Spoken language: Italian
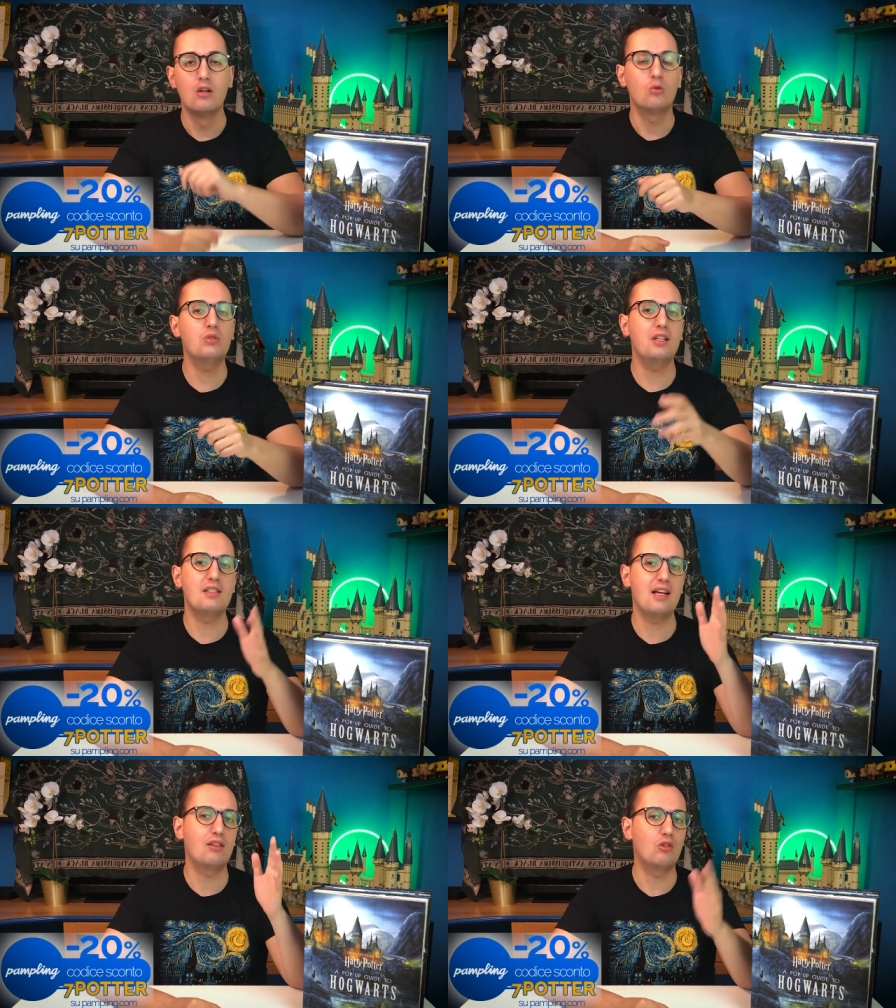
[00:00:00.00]

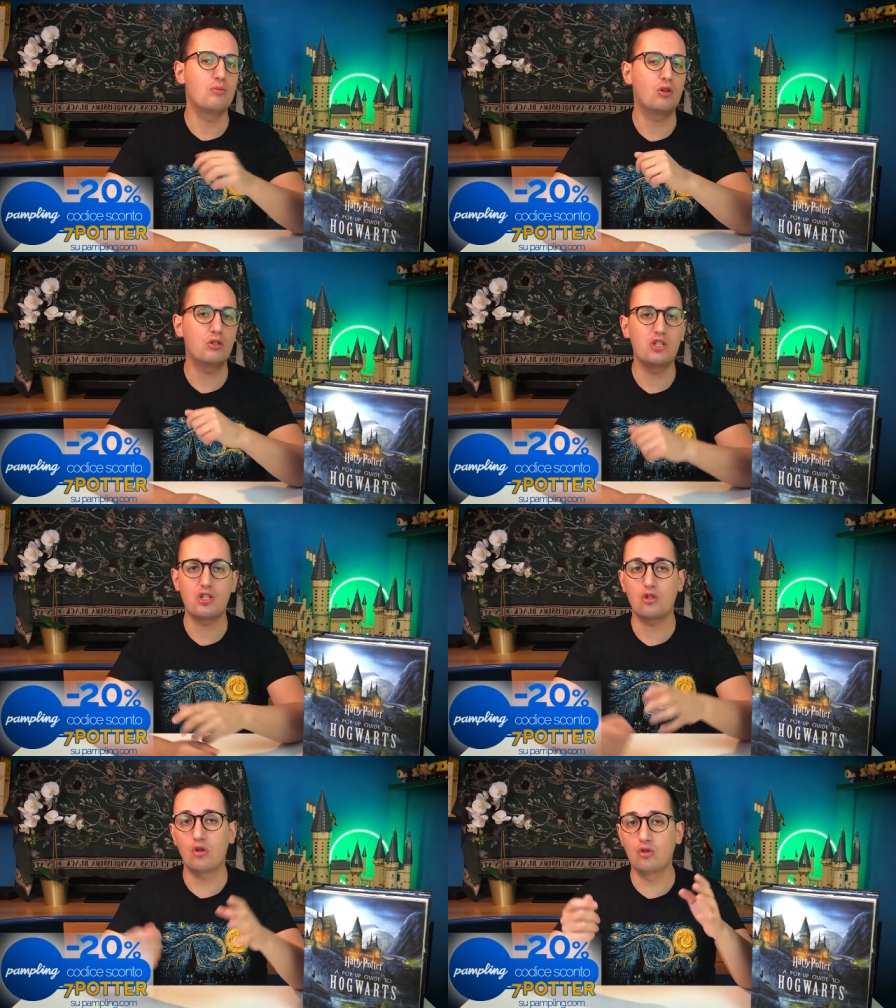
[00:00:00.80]
utilizzando il mio codice
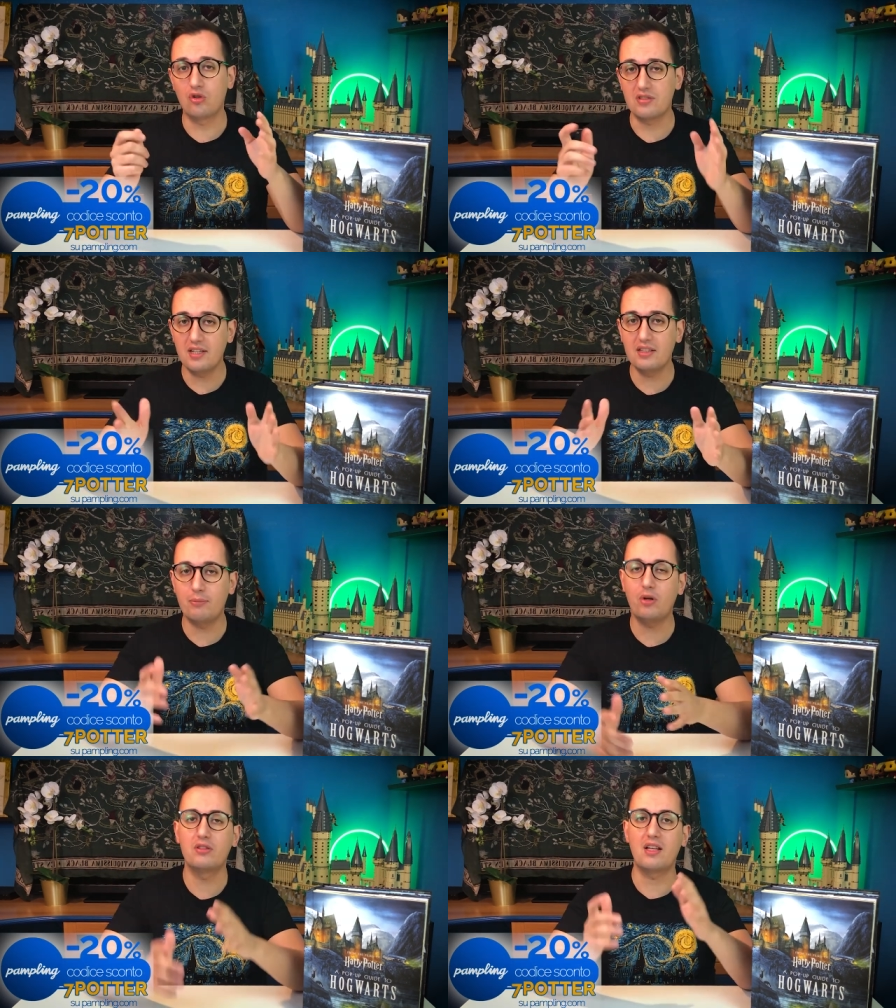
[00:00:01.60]
sconto
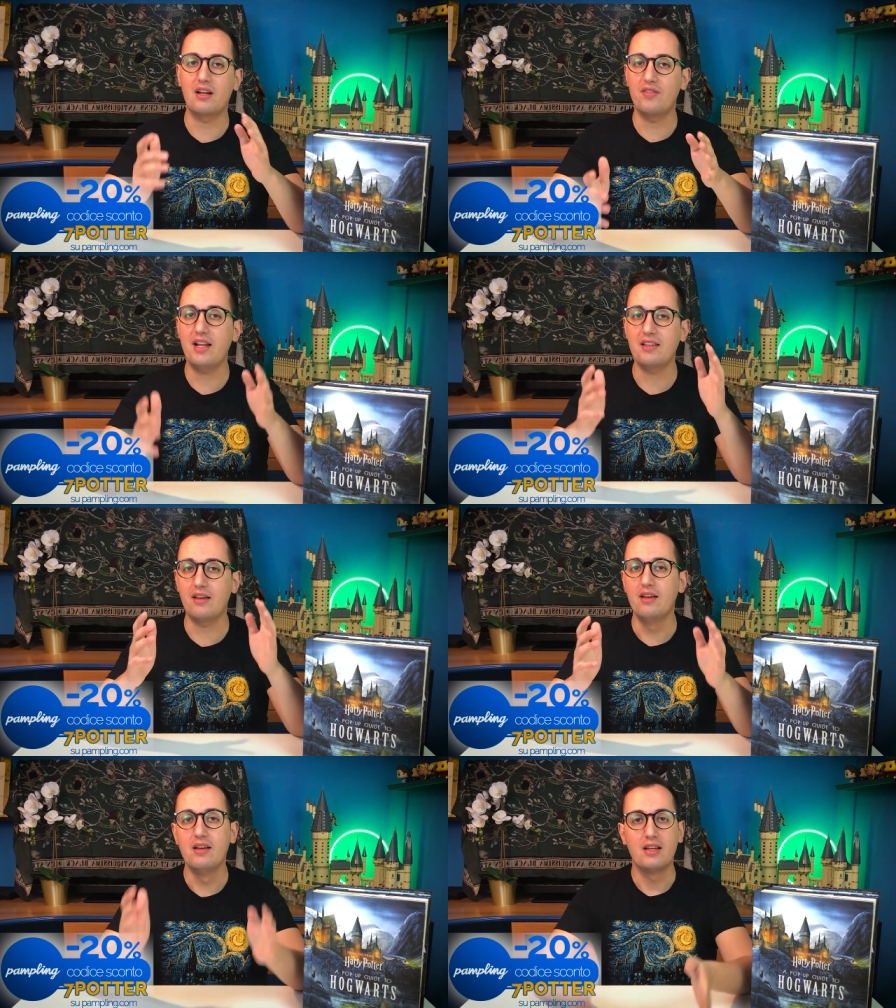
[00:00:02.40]
7Potter avrete